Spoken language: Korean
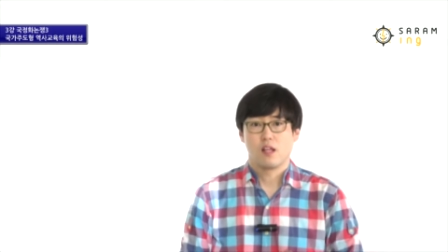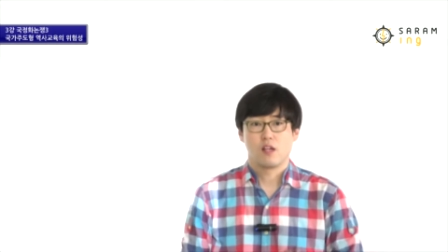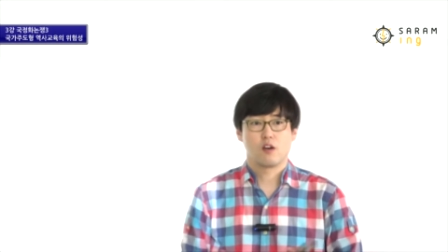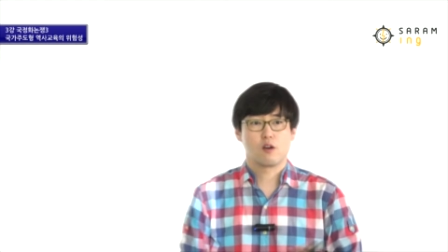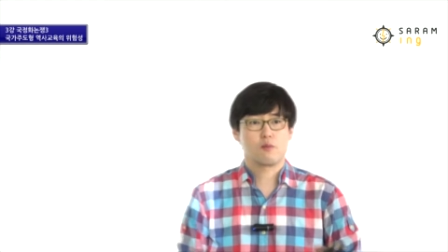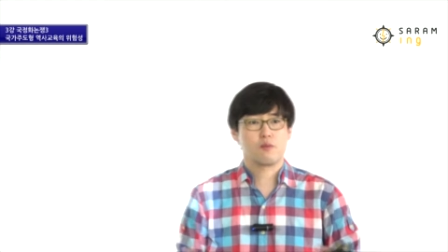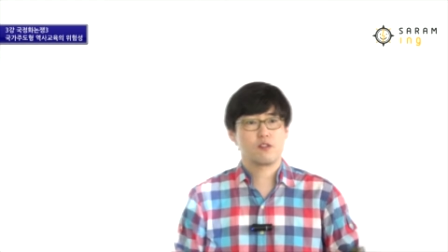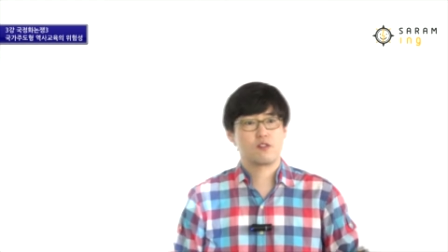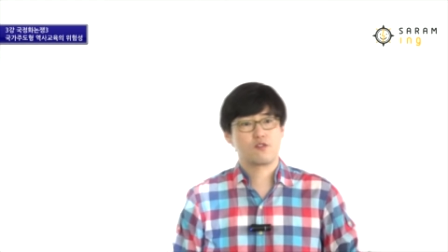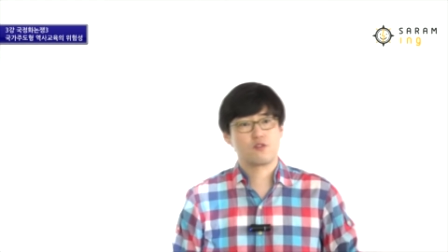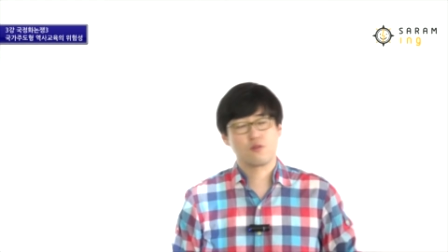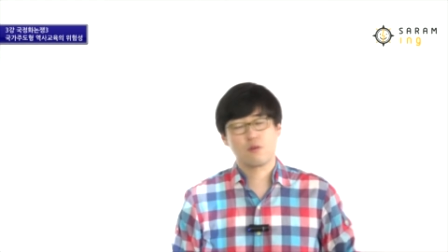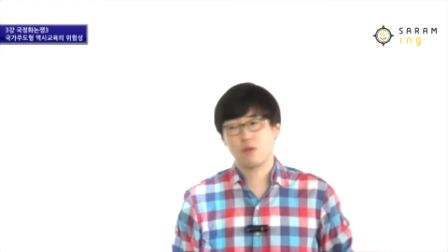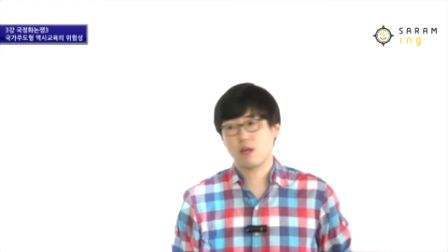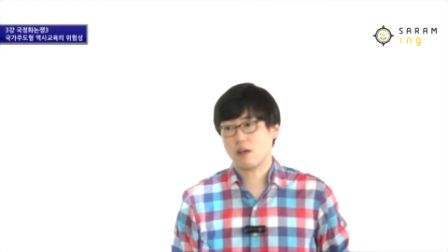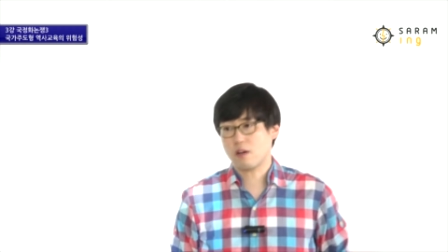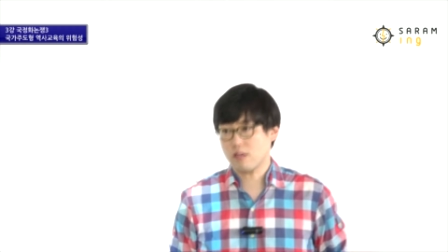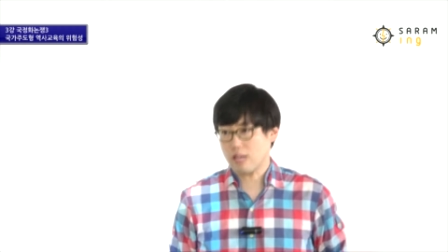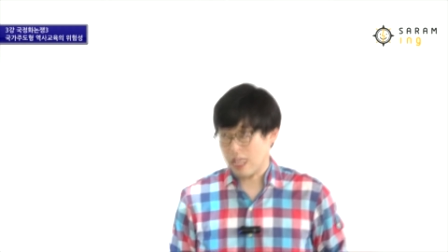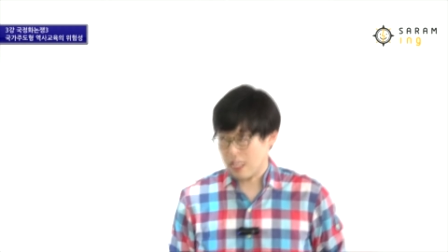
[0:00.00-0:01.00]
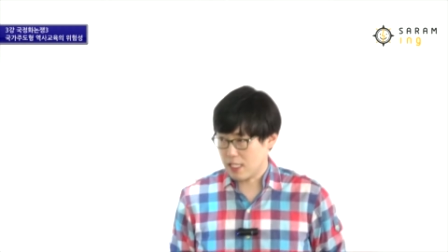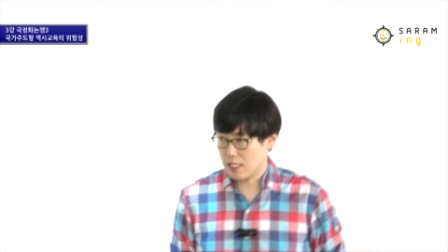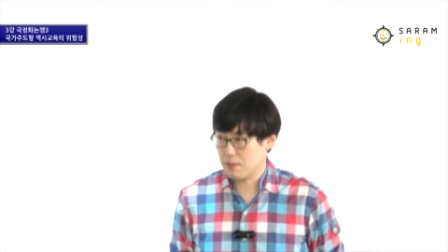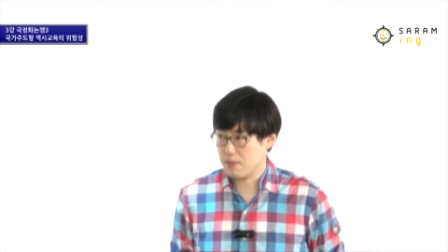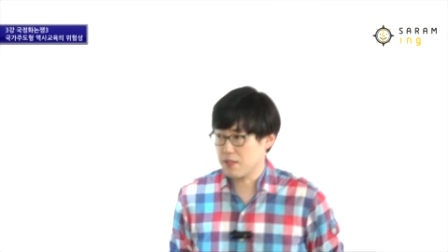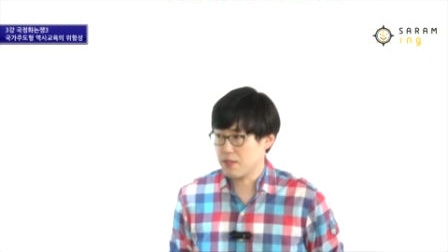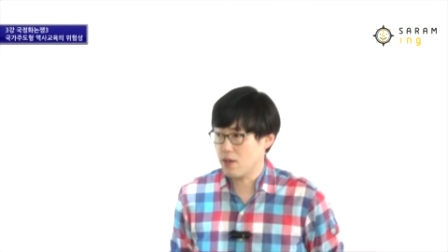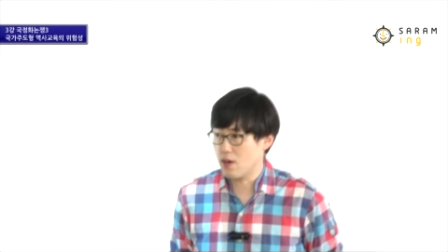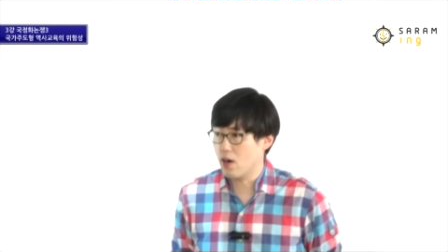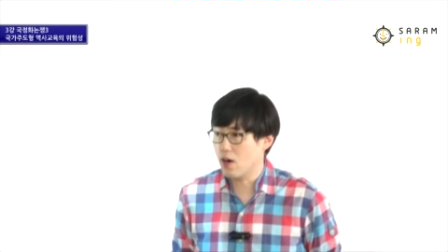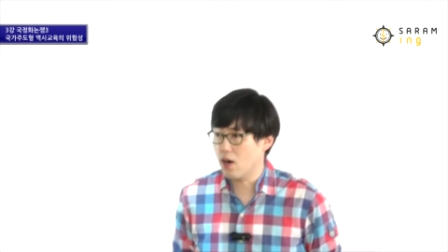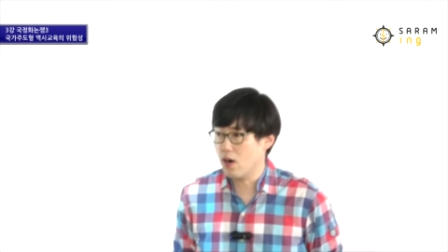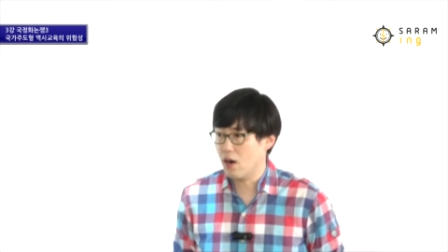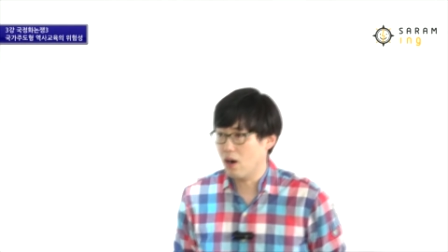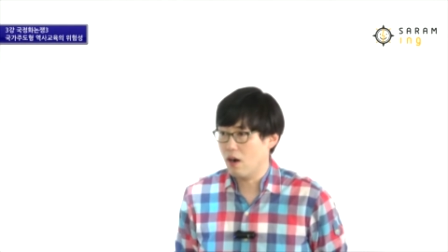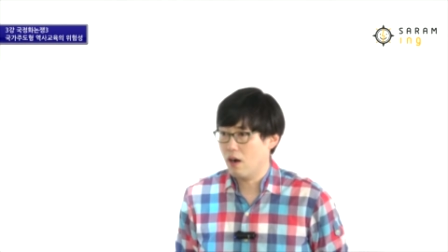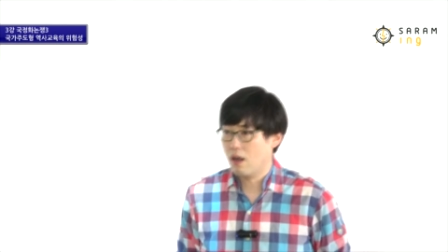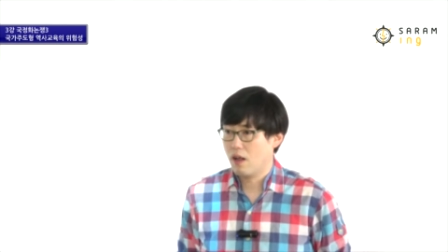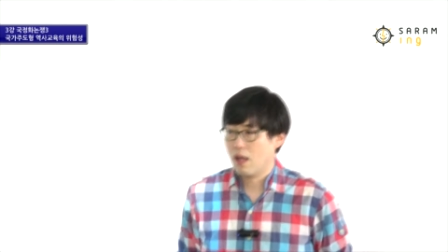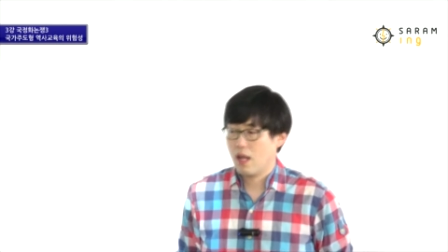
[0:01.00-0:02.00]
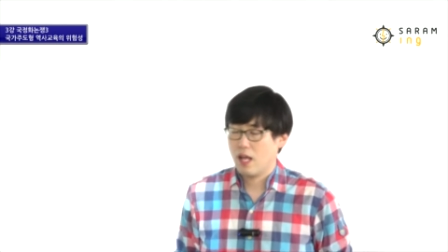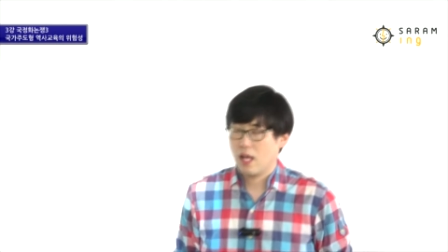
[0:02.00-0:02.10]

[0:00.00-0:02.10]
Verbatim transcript: 여러분이 중고등학교 다니시면서